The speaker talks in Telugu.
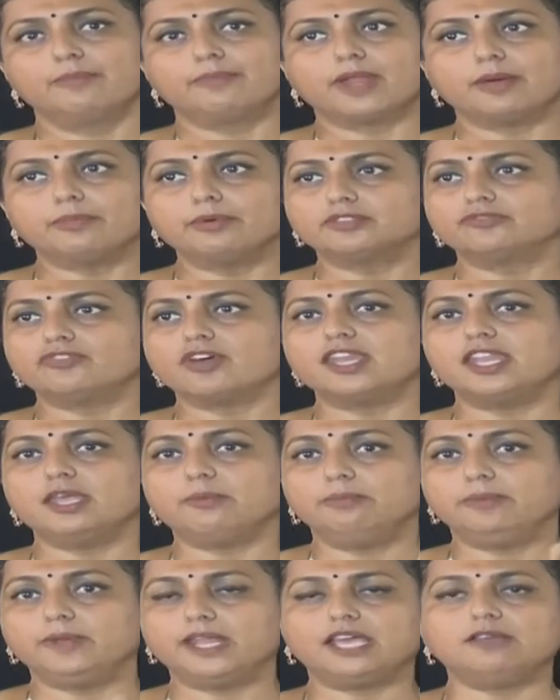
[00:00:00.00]

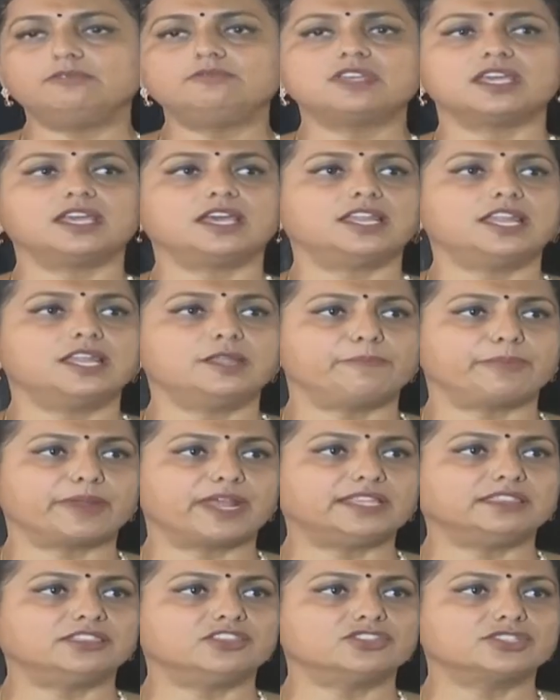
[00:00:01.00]
ప్రభుత్వాన్ని బ్లేమ్ చేయాలనే
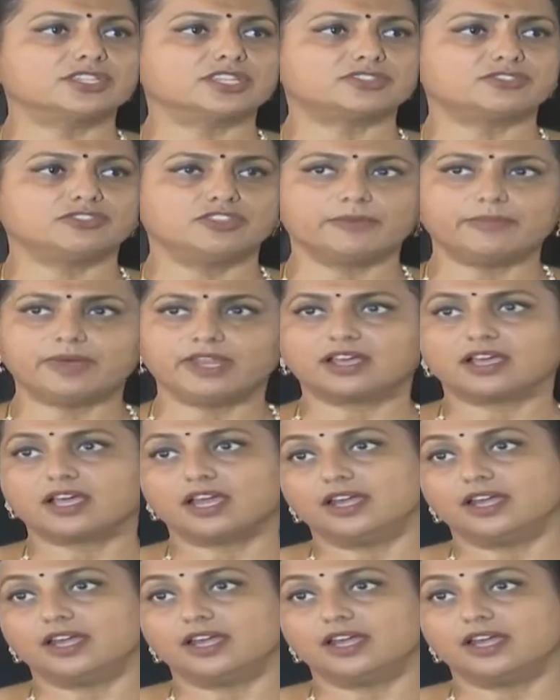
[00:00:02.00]
ప్రయత్నం చేస్తుందో మనం